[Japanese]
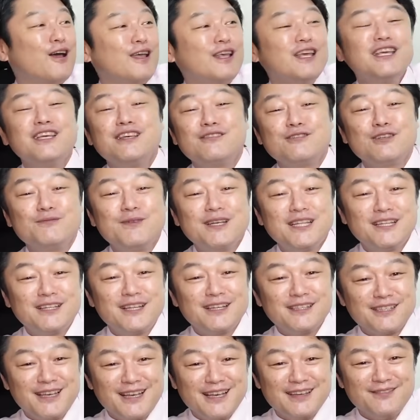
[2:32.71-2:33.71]
いい車出
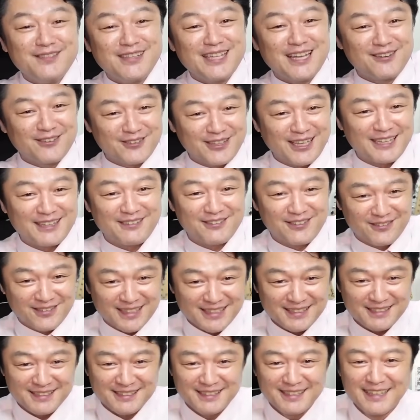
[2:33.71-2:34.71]
たぜみたいなことやっており
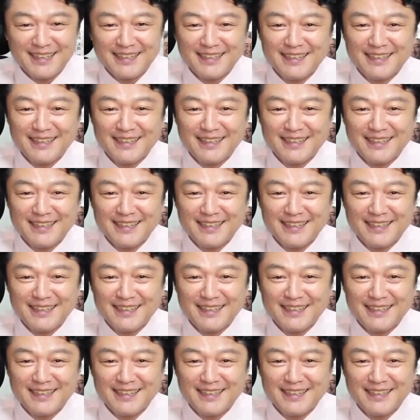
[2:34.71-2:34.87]
ます